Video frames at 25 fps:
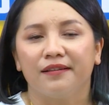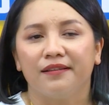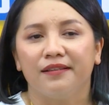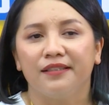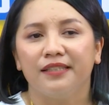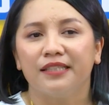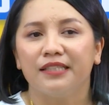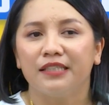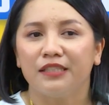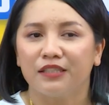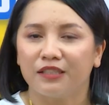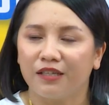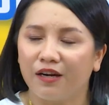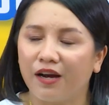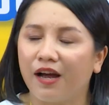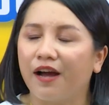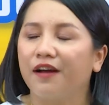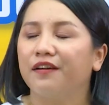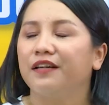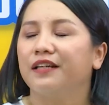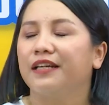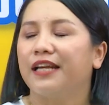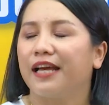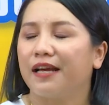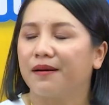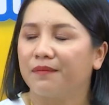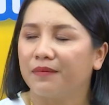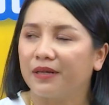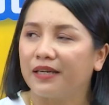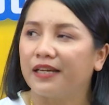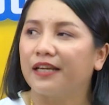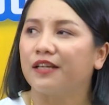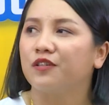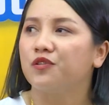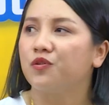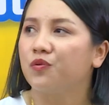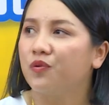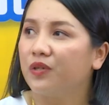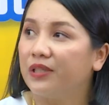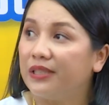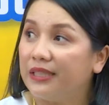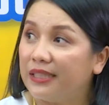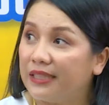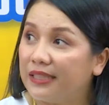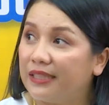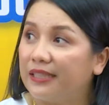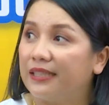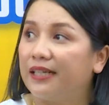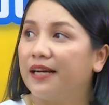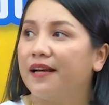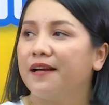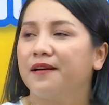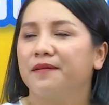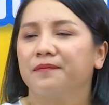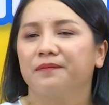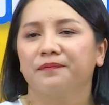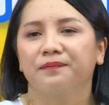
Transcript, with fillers: dương cho ai nào mình nè chùa dương á